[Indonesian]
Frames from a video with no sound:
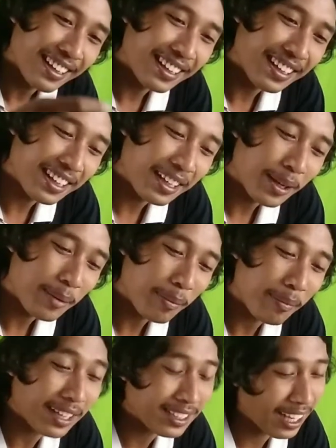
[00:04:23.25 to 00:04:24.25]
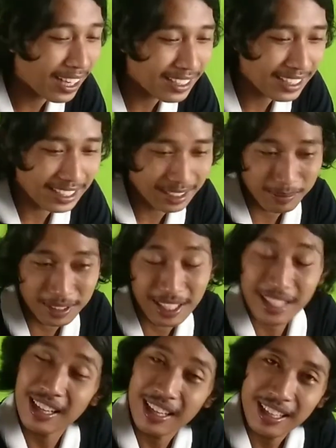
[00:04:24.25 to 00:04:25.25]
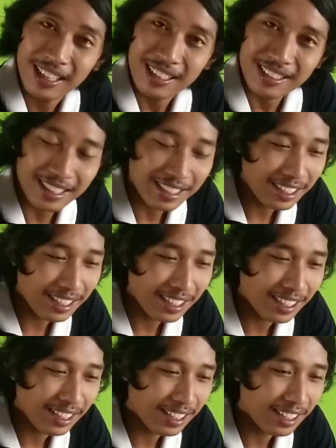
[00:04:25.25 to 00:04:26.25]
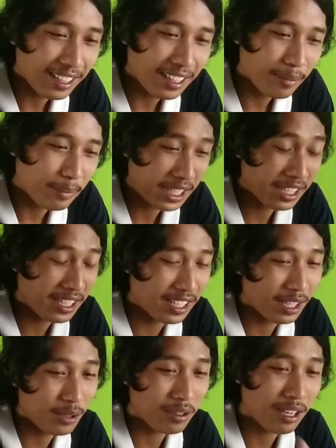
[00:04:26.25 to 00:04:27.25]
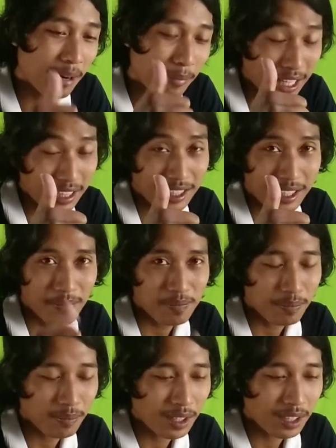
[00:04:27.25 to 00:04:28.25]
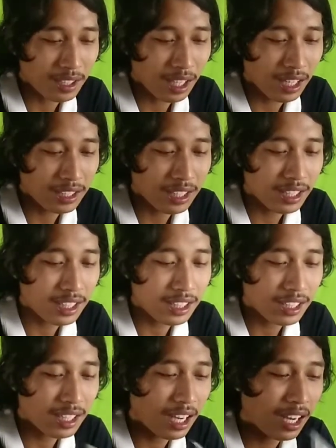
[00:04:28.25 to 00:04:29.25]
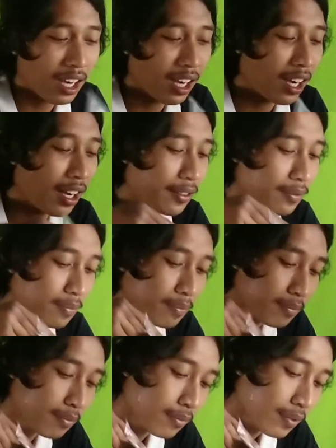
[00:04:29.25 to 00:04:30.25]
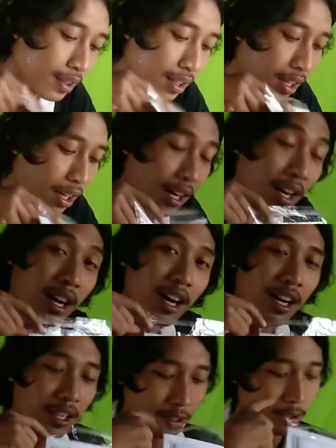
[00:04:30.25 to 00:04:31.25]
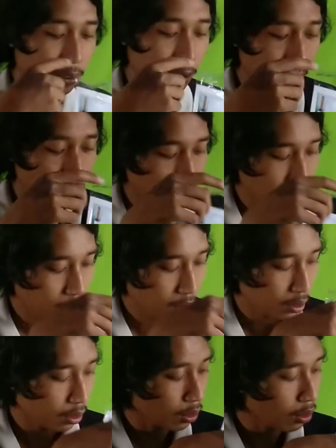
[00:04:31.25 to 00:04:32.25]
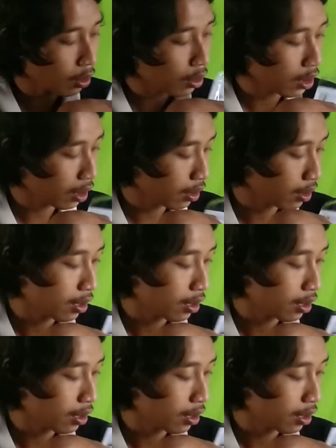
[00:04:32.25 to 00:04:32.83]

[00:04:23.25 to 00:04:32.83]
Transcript: ini pemaksaan guys sebenarnya jadi ini bisnisnya juga mantap nah, jadi ketika uh, itu turun